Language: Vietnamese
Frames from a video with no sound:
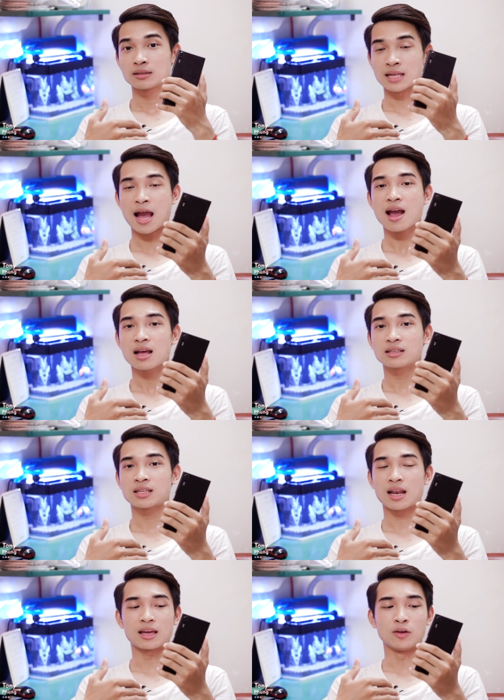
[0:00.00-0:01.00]
giá
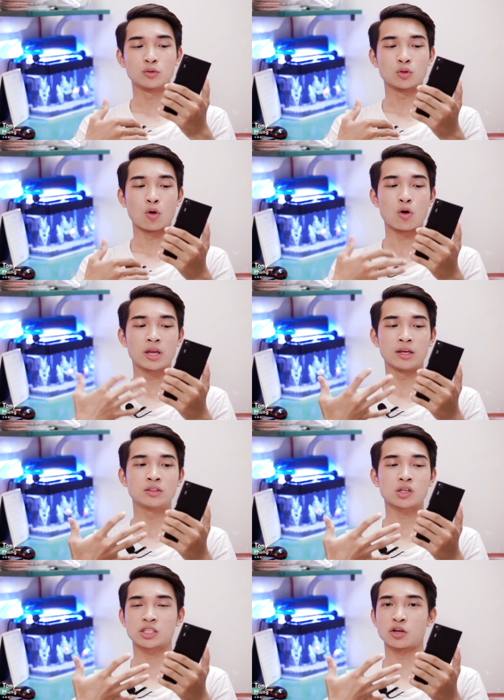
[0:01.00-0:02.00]
sẽ là yếu tố khiến
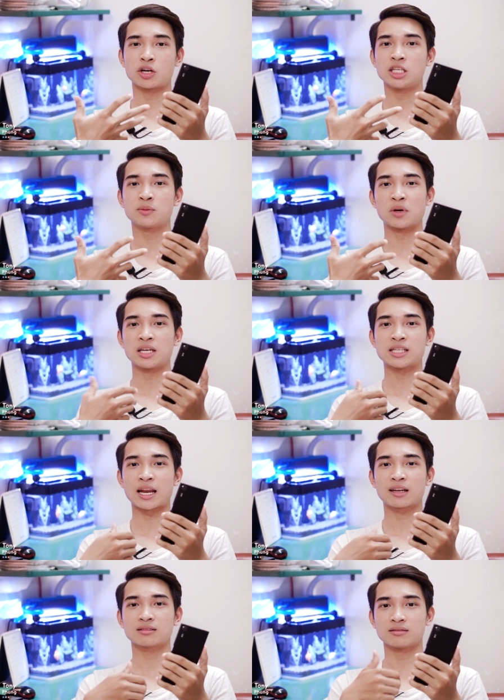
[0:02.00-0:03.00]
cho Sony Xperia ích zét
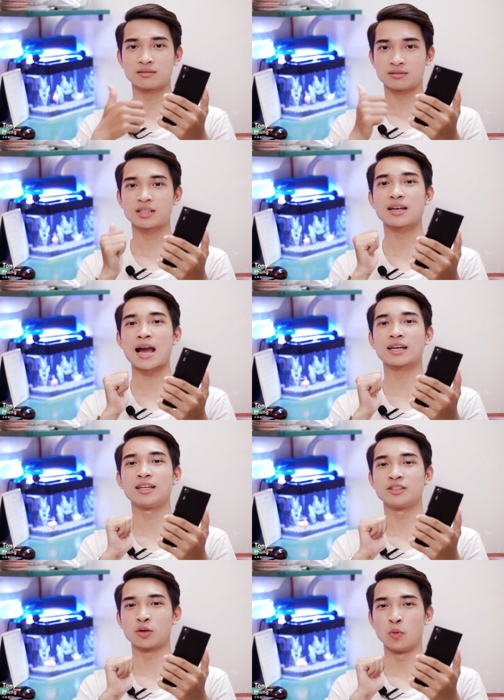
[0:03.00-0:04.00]
ét rất đáng để
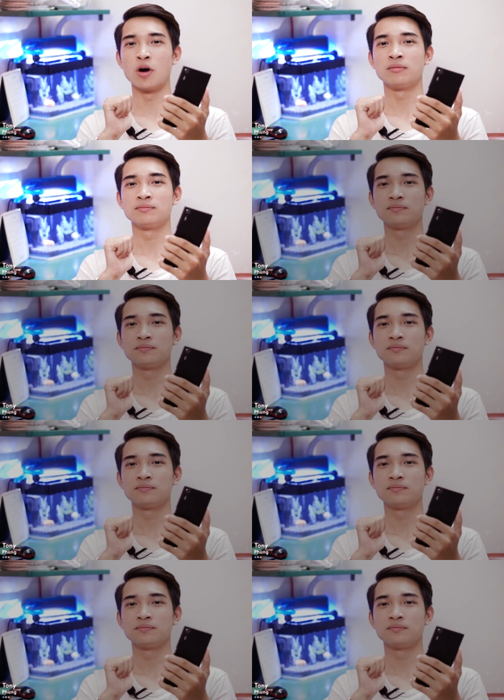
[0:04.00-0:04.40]
lựa chọn mua.